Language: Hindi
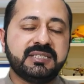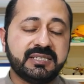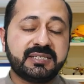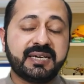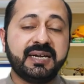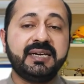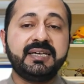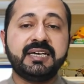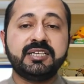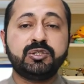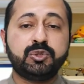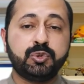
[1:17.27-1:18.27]
जिसके
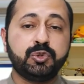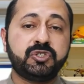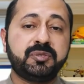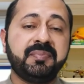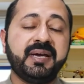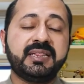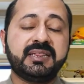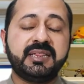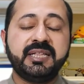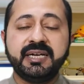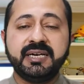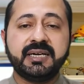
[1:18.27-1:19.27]
लिए जूस में
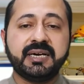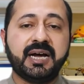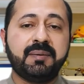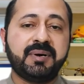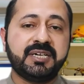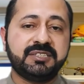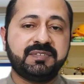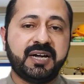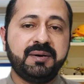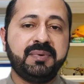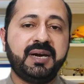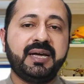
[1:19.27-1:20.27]
तीन ग्राम
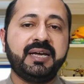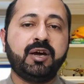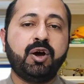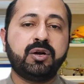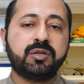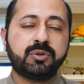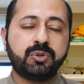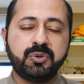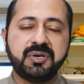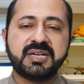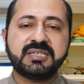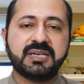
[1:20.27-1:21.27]
अजवाइन मिलाएं और
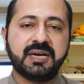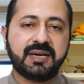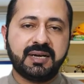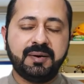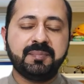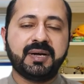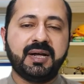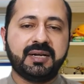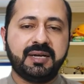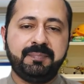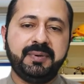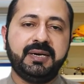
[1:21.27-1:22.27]
थोड़ा सा गर्म
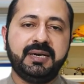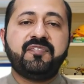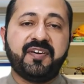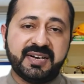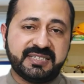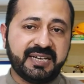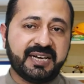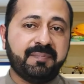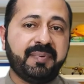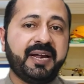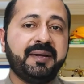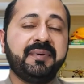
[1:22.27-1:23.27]
करके पिए फालसे के
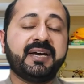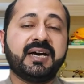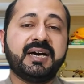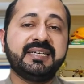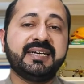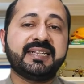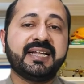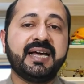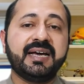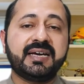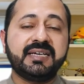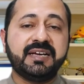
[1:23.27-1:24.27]
बारे में कहा जाता
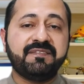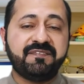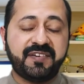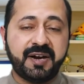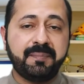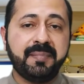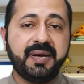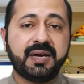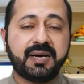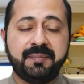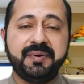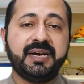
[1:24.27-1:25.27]
है कि ये वर्म में
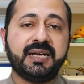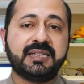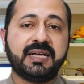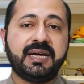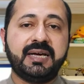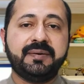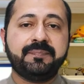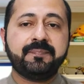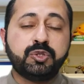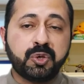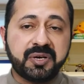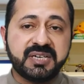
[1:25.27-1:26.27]
कमी लाता है
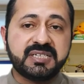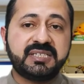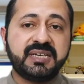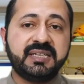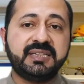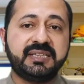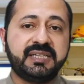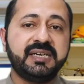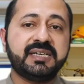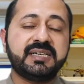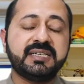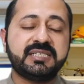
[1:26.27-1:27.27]
जो इसे दिल
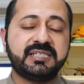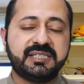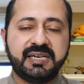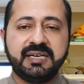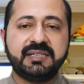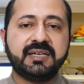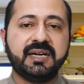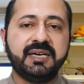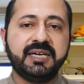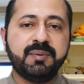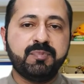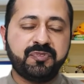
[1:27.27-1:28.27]
की सेहत के
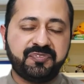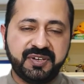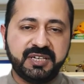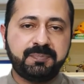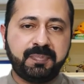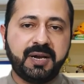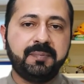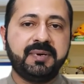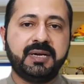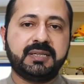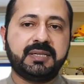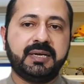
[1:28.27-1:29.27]
लिए मुफीद फल
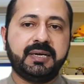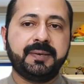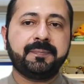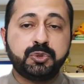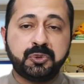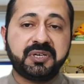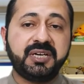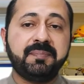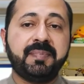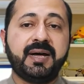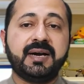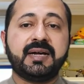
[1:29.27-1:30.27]
बनाता है चुटकी
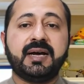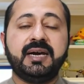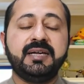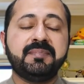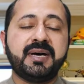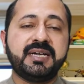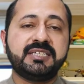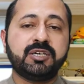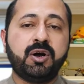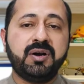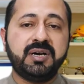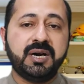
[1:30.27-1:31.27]
भर काली मिर्च
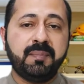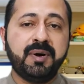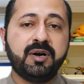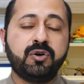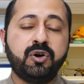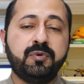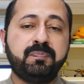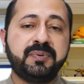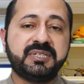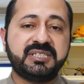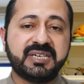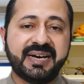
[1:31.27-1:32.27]
और नमक को
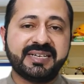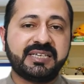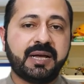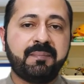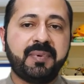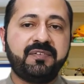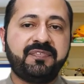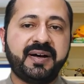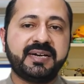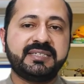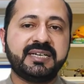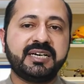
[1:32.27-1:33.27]
50 एम
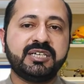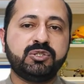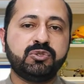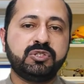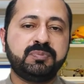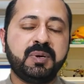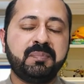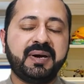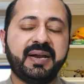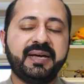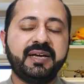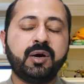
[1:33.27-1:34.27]
फालसे के जूस में
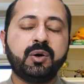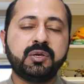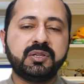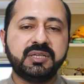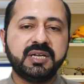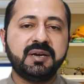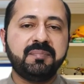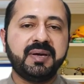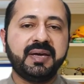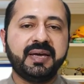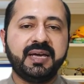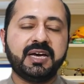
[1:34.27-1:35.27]
मिलाएं और दिन में
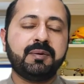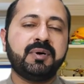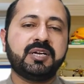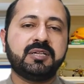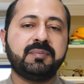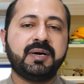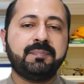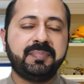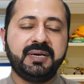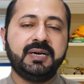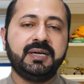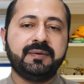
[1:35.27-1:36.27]
एक मरतबा
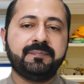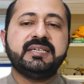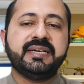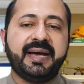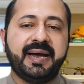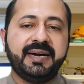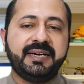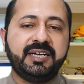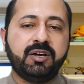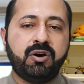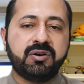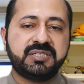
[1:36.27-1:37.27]
पी लें ये
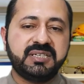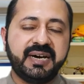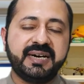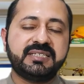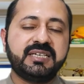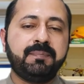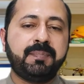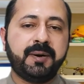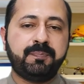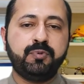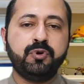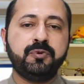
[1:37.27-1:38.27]
एंटीऑक्सीडेंट से
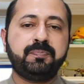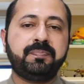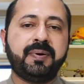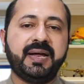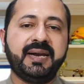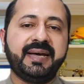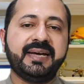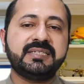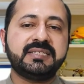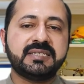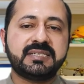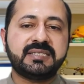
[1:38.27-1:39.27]
भरपूर फल है
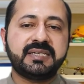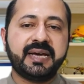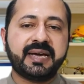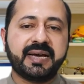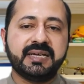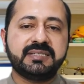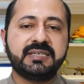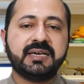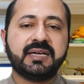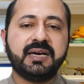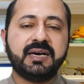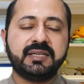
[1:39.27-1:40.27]
जिससे कैंसर
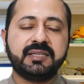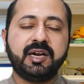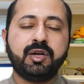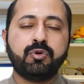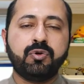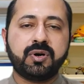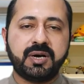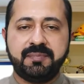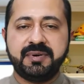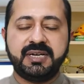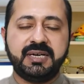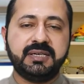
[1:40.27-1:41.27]
के खतरे को
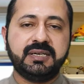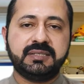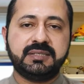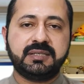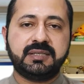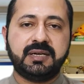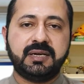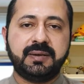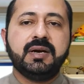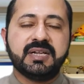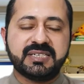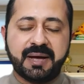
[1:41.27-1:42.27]
कम किया जा सकता है
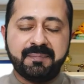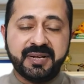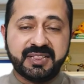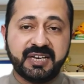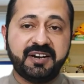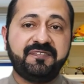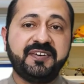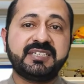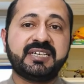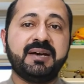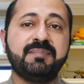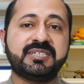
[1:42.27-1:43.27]
निज़ाम तनफस
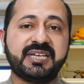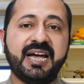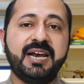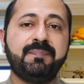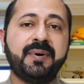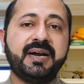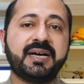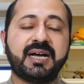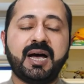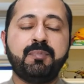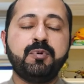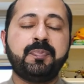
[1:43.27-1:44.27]
के मसाइल पर
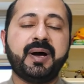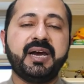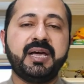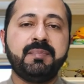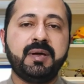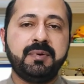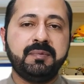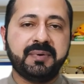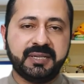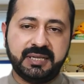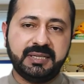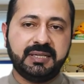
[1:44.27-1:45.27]
काबू पाने में भी
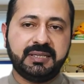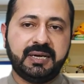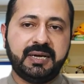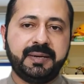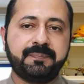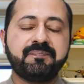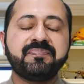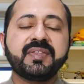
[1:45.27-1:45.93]
मदद देता है